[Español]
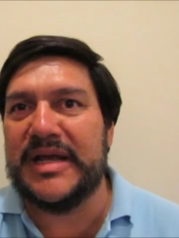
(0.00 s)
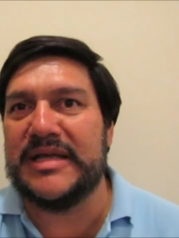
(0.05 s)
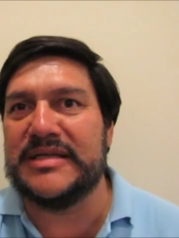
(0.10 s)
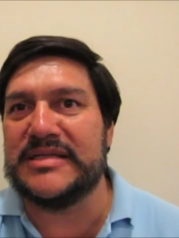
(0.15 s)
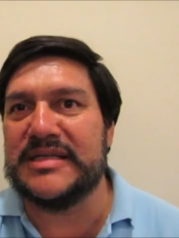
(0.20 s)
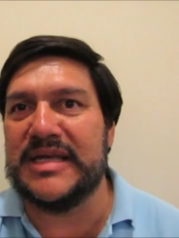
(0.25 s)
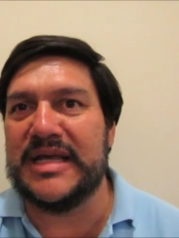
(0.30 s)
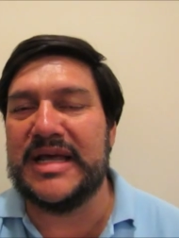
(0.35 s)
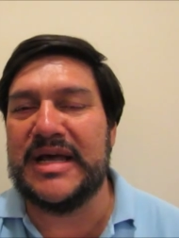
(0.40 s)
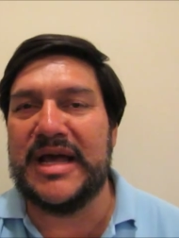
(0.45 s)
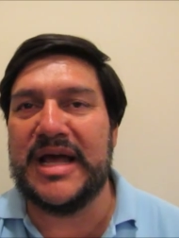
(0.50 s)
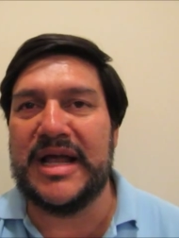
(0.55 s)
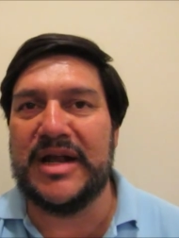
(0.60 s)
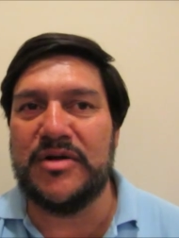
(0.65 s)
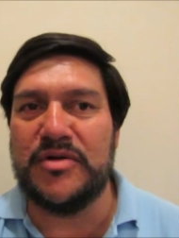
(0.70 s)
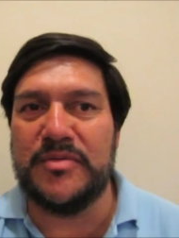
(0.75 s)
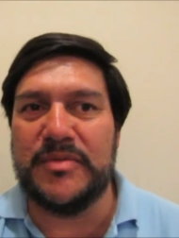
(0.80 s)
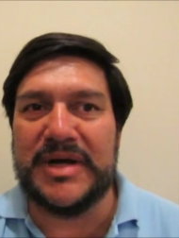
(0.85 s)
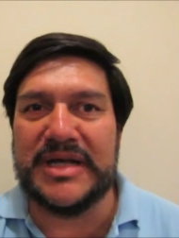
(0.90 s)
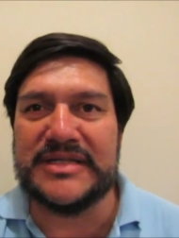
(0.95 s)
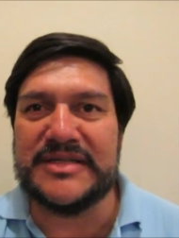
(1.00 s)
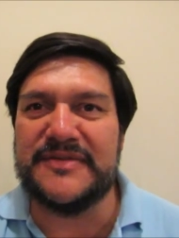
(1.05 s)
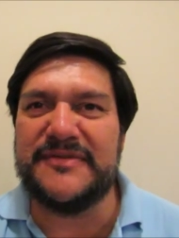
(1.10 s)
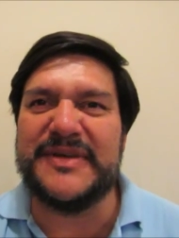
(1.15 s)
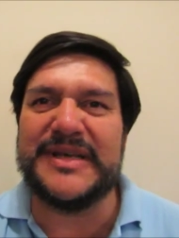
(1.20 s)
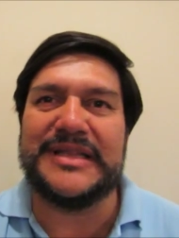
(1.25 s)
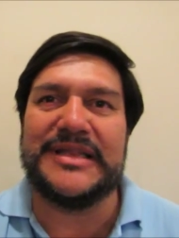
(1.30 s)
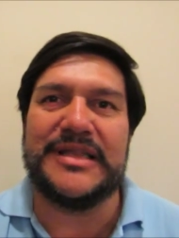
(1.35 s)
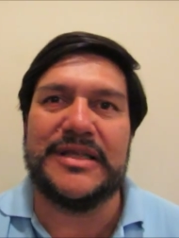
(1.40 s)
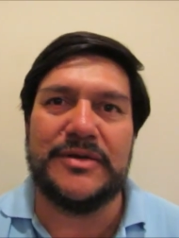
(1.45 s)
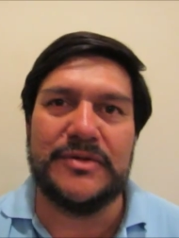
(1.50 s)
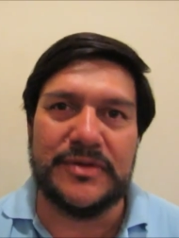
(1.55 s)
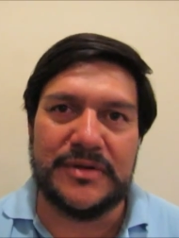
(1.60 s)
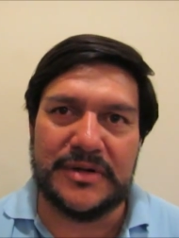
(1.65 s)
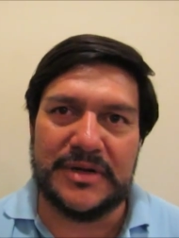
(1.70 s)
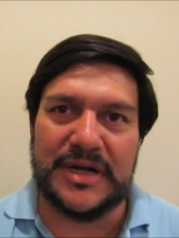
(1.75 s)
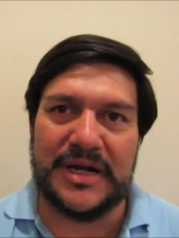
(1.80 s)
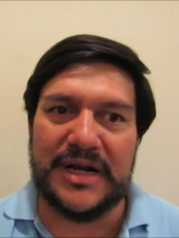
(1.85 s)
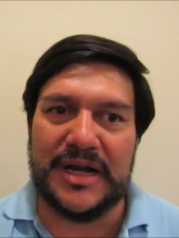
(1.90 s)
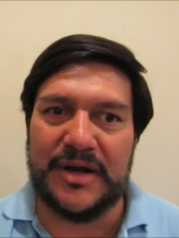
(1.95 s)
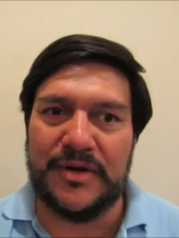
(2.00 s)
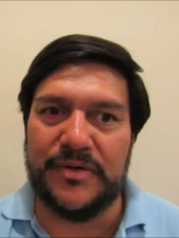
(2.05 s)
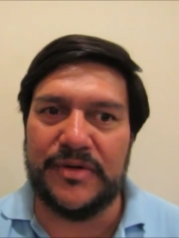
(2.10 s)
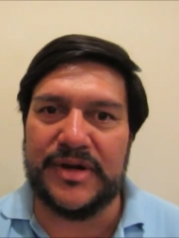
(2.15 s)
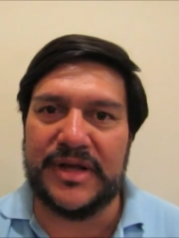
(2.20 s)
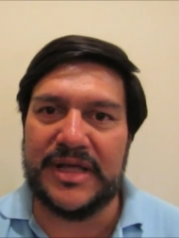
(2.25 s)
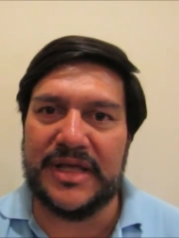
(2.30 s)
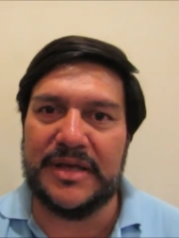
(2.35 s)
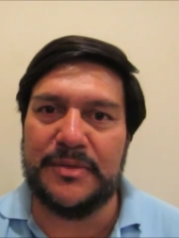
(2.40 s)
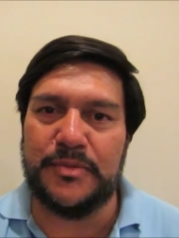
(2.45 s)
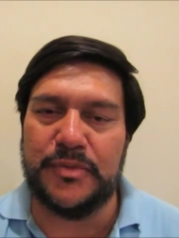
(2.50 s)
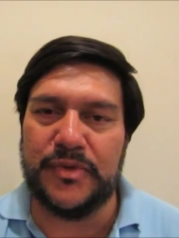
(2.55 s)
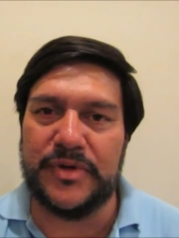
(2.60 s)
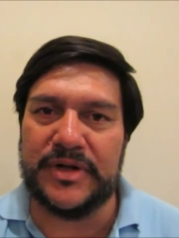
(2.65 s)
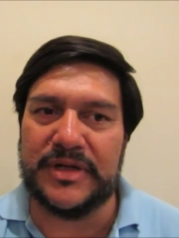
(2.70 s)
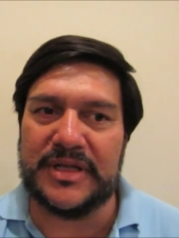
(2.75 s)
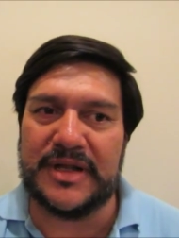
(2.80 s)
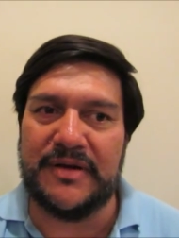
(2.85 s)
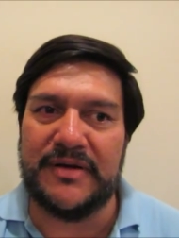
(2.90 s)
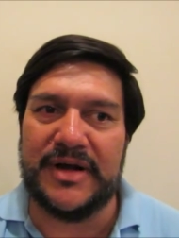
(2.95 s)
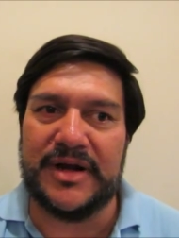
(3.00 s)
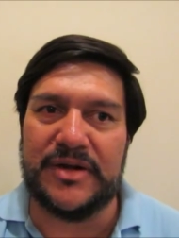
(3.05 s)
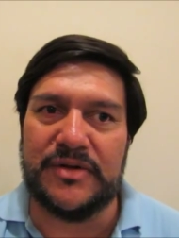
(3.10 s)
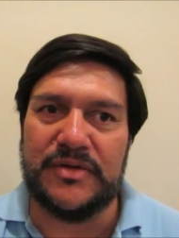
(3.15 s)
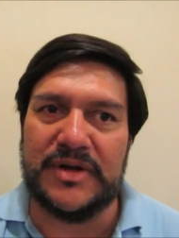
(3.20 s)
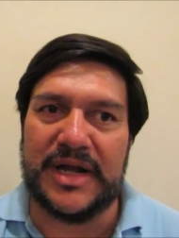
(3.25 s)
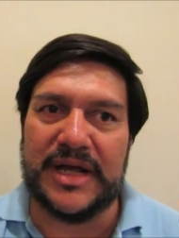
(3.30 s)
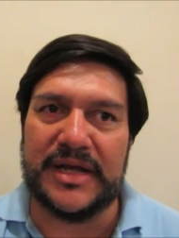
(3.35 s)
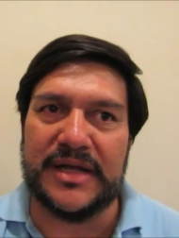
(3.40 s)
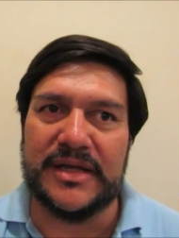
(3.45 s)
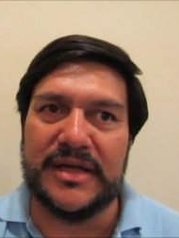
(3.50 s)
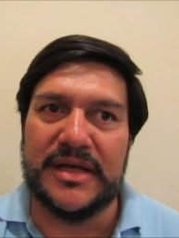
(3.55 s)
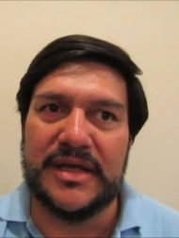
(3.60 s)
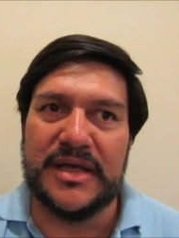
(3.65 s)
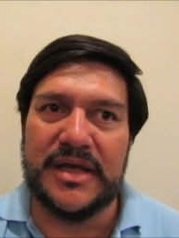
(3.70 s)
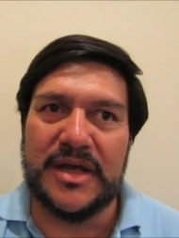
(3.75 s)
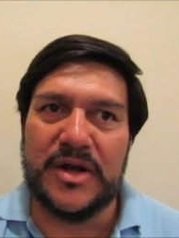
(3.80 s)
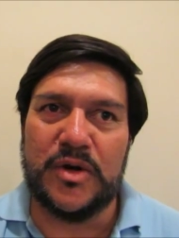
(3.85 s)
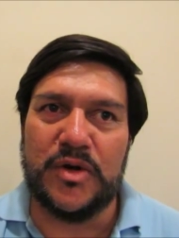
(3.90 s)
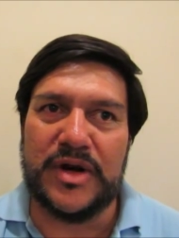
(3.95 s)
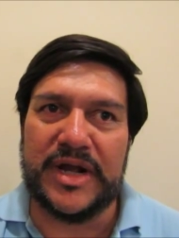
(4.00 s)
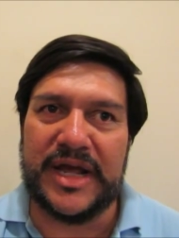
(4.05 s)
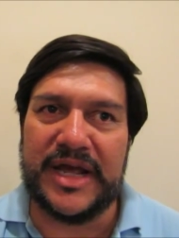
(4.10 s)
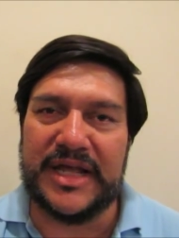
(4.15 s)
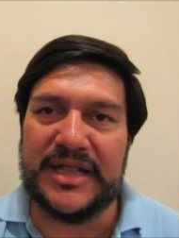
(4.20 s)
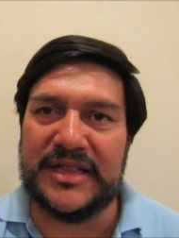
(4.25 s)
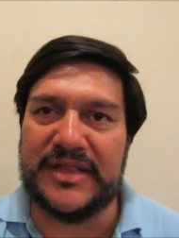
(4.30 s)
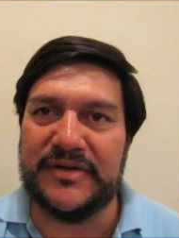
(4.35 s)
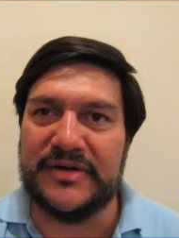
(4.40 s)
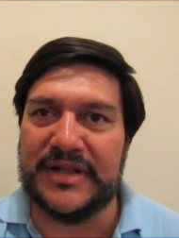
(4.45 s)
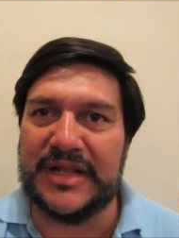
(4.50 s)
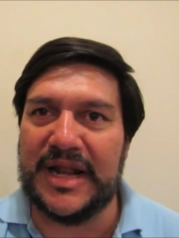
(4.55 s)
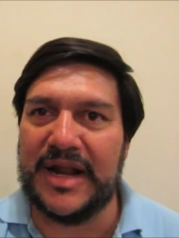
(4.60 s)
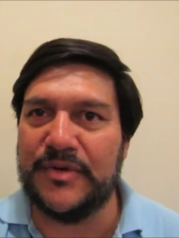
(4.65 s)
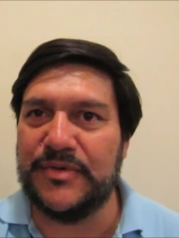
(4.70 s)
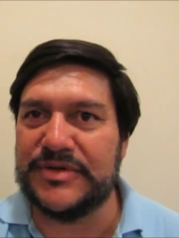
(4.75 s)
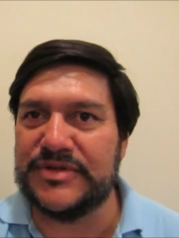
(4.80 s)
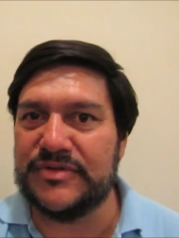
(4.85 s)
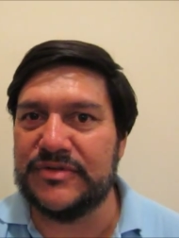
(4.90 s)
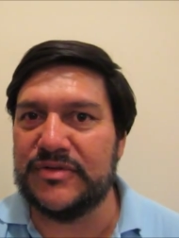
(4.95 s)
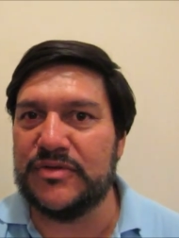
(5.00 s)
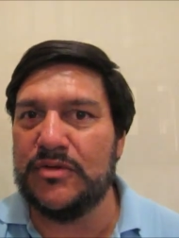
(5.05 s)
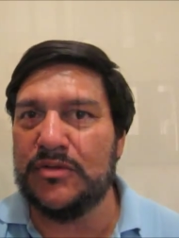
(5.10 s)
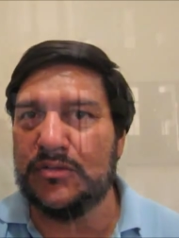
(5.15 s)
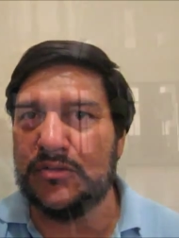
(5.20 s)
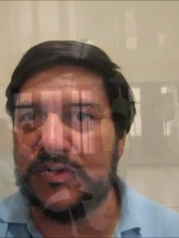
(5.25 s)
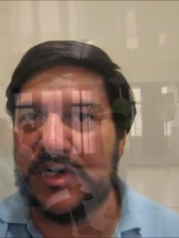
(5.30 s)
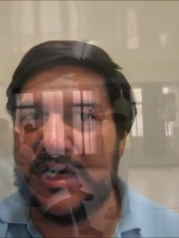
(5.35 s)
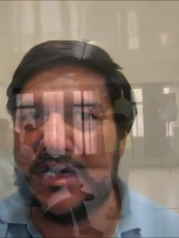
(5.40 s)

que sea algo más efectivo a la hora de poder trabajar con la, con gente, ¿verdad? Sin duda,